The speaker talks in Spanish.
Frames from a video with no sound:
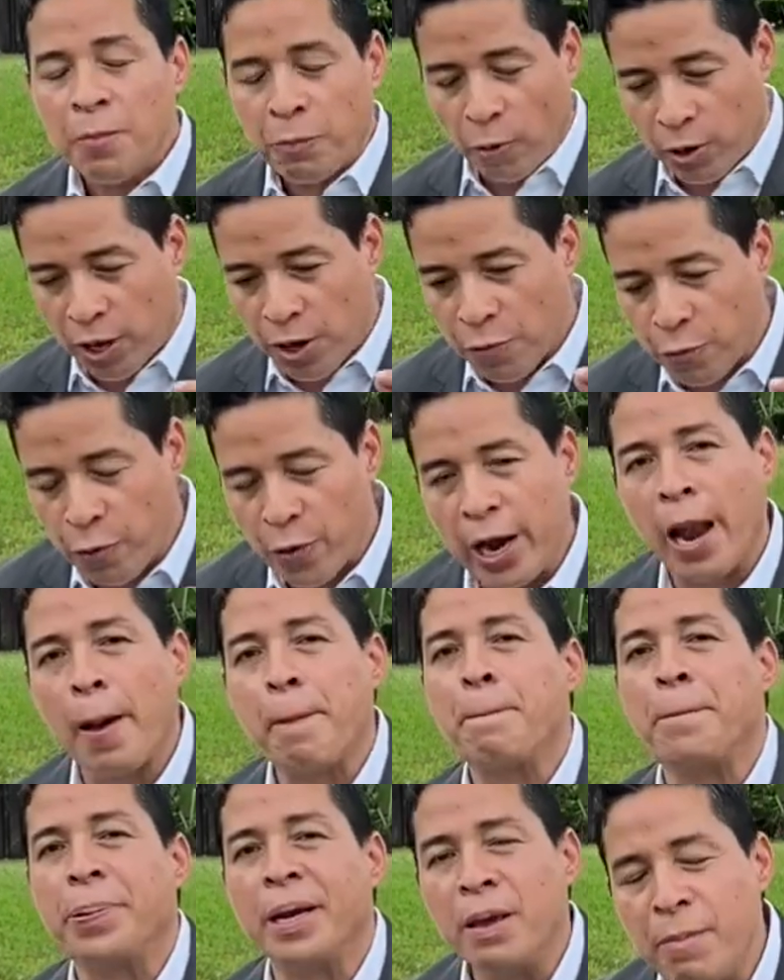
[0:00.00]
porque fue la
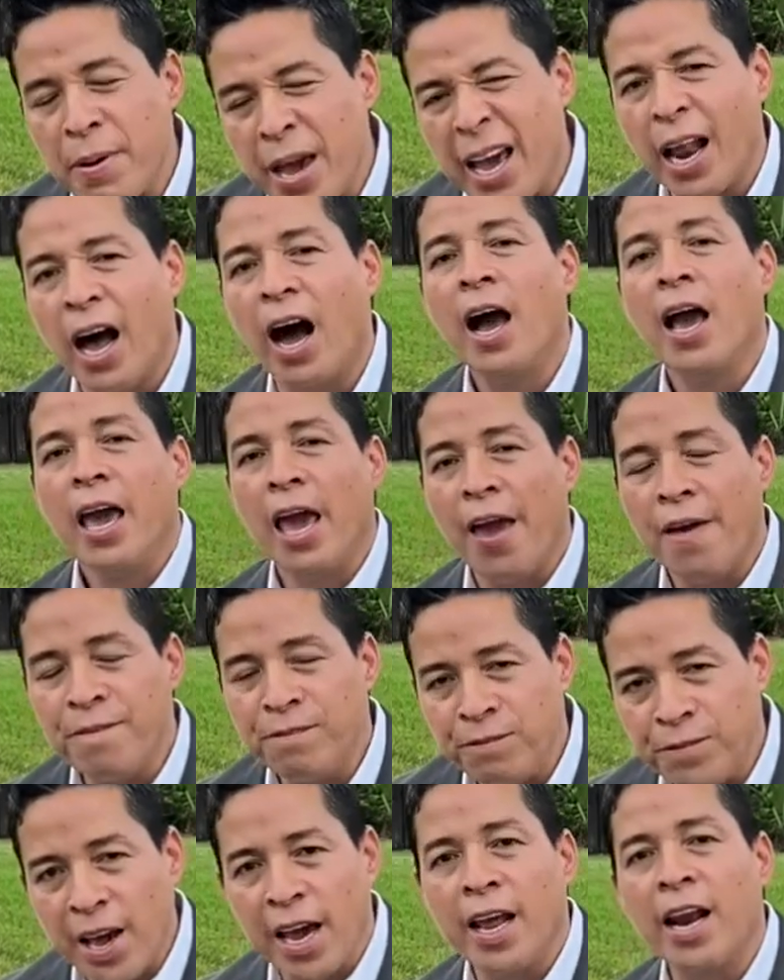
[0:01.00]
primera
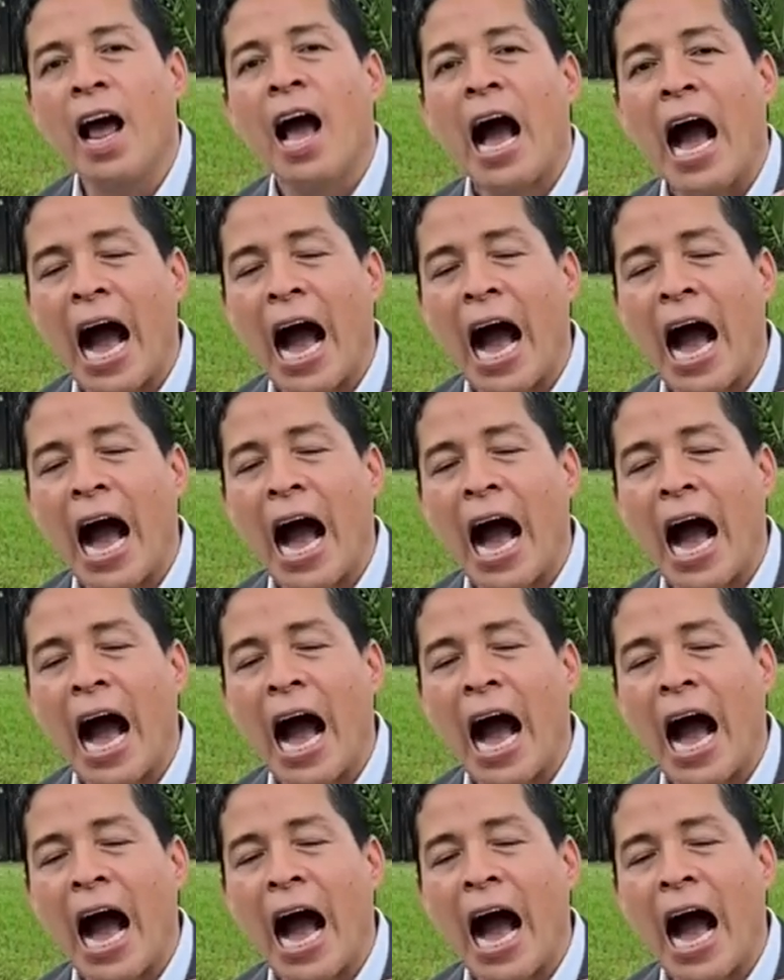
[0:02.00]
en ver